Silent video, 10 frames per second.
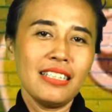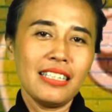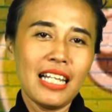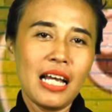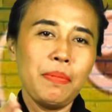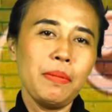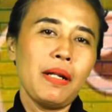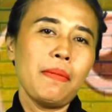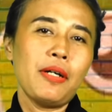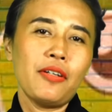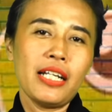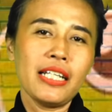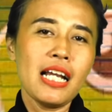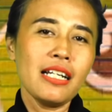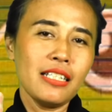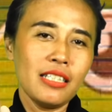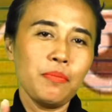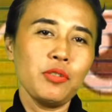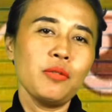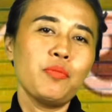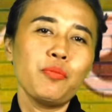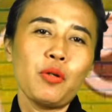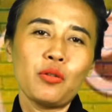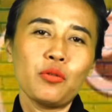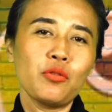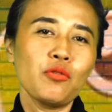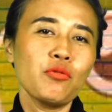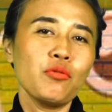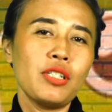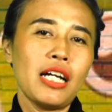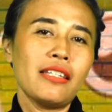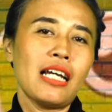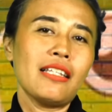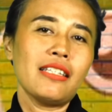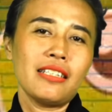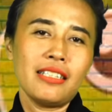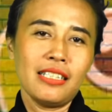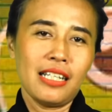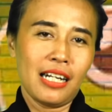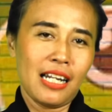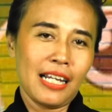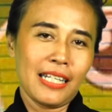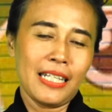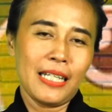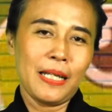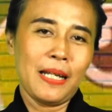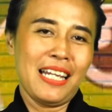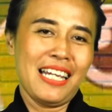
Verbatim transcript: Setelah beberapa orang yang disebut-sebut mau turun sudah tak terdengar lagi.